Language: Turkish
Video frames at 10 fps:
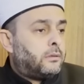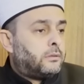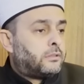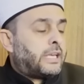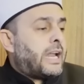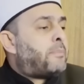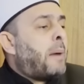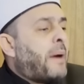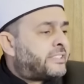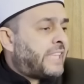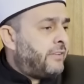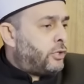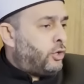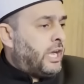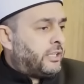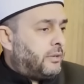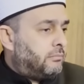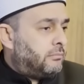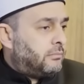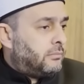Sana papaz sevdiriyor adam.
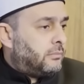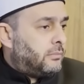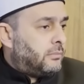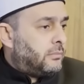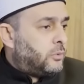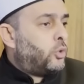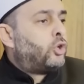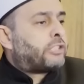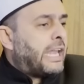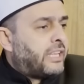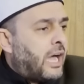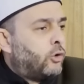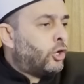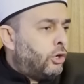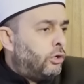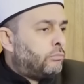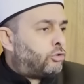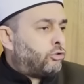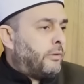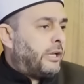Uyu sen daha uyu
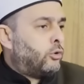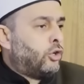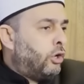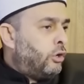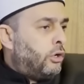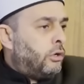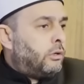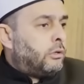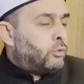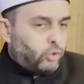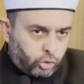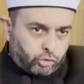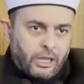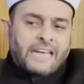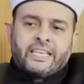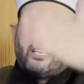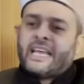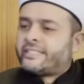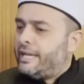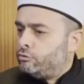Müslüman uyu. Uyuttular seni
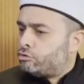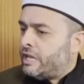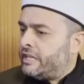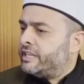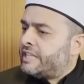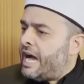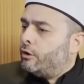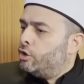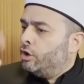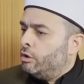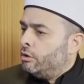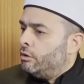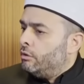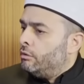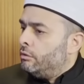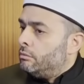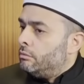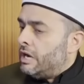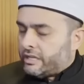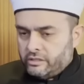80-100 senedir daha uyu.
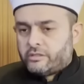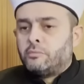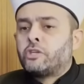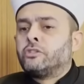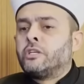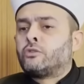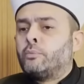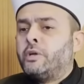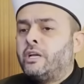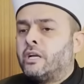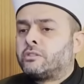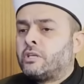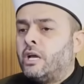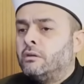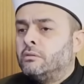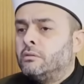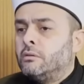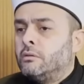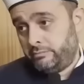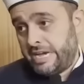Aklınızı başınıza toplayın artık ya.
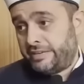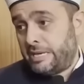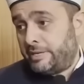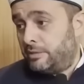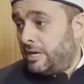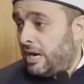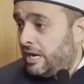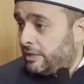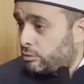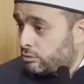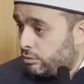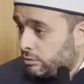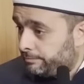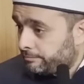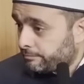Ben demedim ha ayet okuyorum.